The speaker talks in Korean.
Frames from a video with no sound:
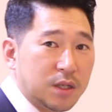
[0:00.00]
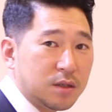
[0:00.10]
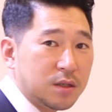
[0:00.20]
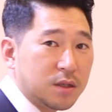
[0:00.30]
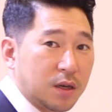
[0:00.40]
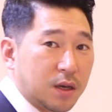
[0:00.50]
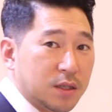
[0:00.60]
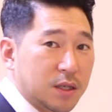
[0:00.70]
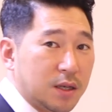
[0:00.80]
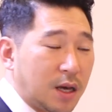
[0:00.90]
자르실 때
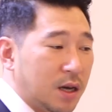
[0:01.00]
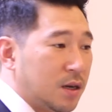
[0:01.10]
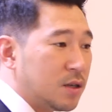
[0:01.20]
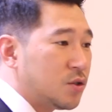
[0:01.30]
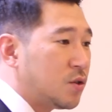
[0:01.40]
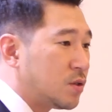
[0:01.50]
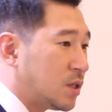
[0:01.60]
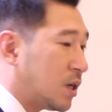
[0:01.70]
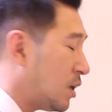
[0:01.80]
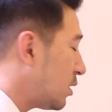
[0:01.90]
굉장히 다양하죠.
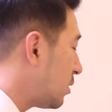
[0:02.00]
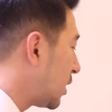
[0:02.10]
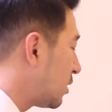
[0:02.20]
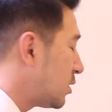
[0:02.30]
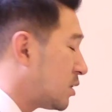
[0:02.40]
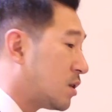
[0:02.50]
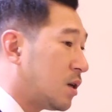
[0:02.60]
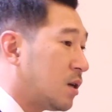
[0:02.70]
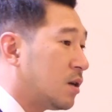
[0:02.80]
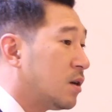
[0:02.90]
스타일을 만드실
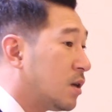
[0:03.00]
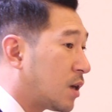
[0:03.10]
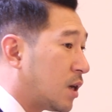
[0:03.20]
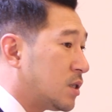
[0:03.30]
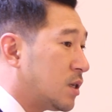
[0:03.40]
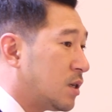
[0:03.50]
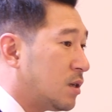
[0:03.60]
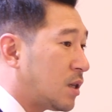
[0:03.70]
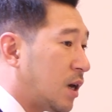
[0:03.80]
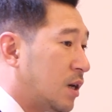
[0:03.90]
때
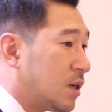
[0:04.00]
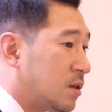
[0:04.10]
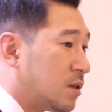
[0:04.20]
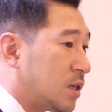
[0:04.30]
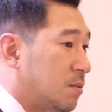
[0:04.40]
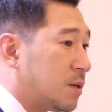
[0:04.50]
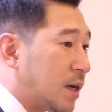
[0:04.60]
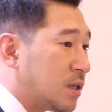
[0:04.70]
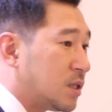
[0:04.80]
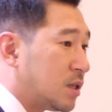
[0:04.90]
굉장히 다양한 느낌이
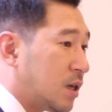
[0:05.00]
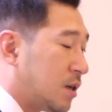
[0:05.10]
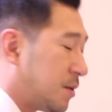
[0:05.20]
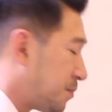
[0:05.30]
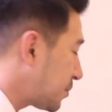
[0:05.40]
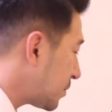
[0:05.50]
많으신데